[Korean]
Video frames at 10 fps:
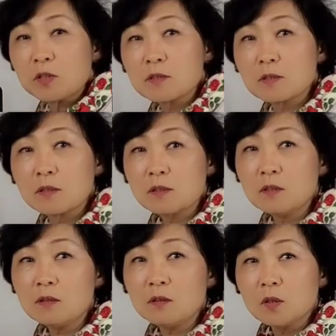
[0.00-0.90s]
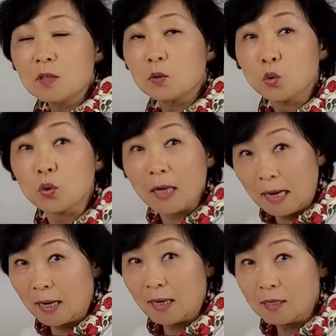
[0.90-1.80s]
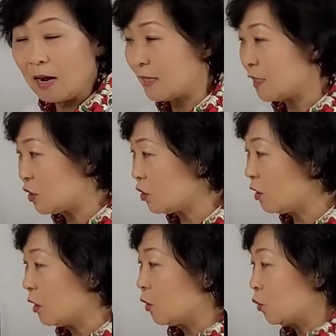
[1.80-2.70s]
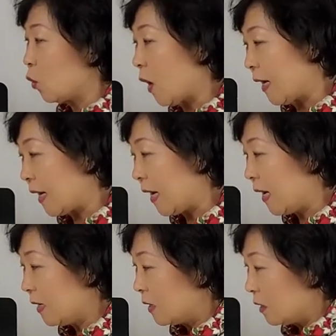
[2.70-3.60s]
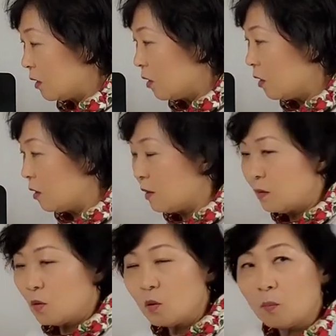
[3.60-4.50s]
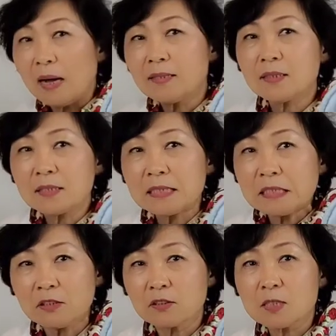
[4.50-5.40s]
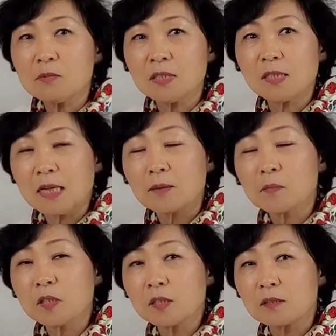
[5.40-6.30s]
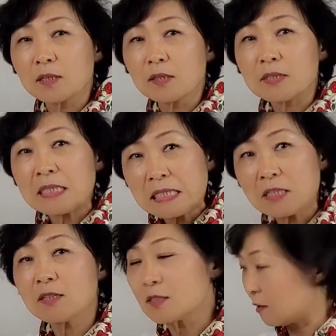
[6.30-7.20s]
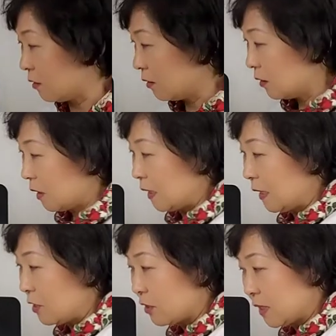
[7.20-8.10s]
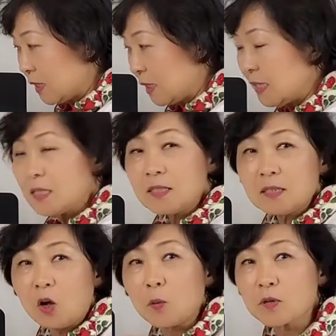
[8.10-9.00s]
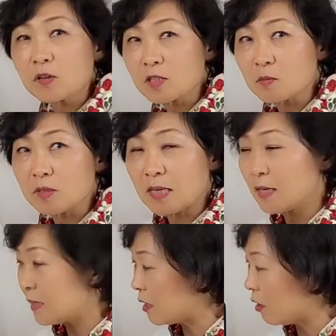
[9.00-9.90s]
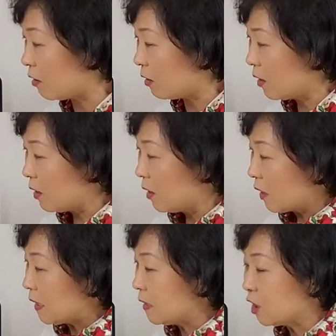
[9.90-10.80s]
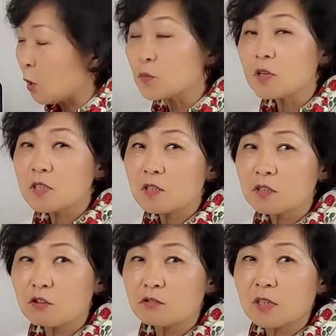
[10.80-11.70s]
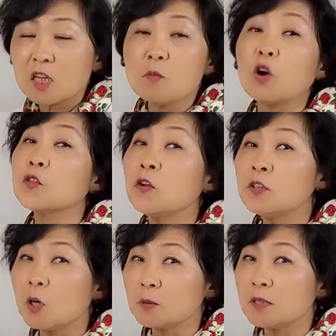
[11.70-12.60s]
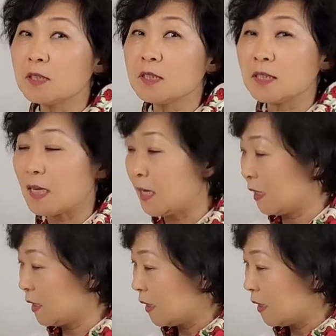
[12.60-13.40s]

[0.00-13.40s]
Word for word: 버렸어요. 놓아라. 이거 아니죠? 놓아라. 마늘을 찧어서 김치를 담글 거예요. 찧어서. 이때 역시 히읗 없어졌습니다. 이래서 히읗이 없어지는 경우인데 그럼 어떤 게 없어지느냐?